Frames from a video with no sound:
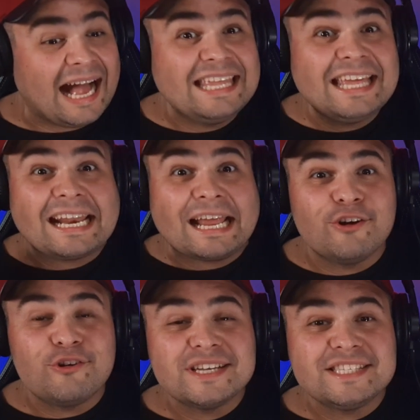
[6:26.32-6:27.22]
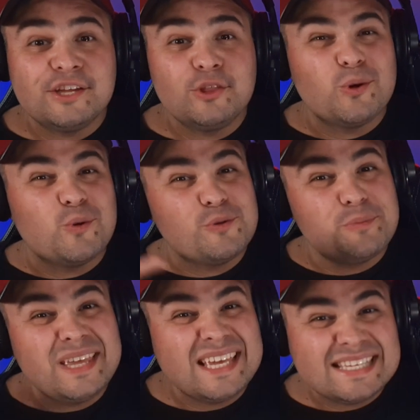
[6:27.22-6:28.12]
Ahí arrancó haciendo
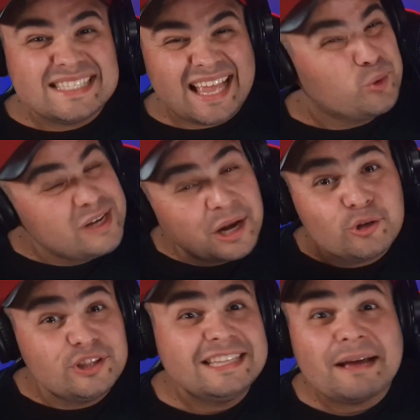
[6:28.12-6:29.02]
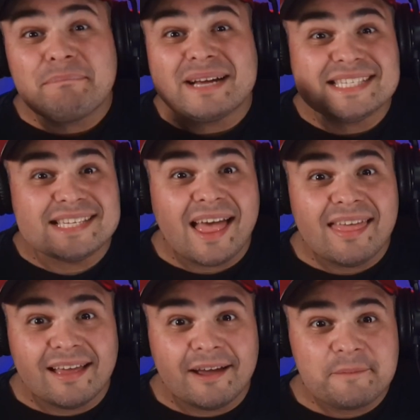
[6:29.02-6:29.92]
un mix, una notita
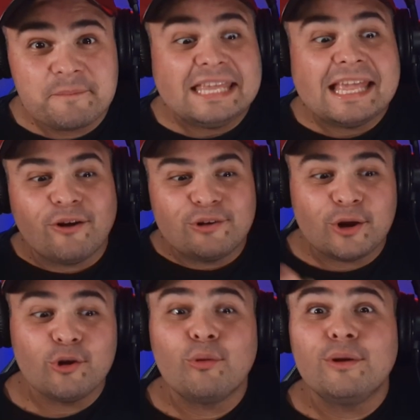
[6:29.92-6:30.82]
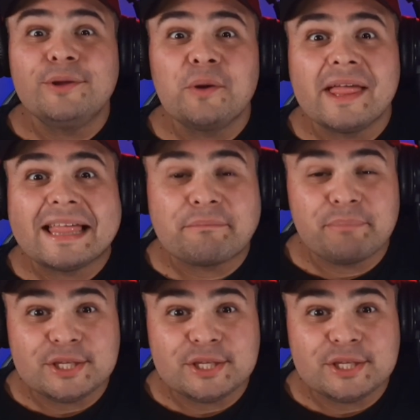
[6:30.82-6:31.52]
pasada y ahora nos volvió a dar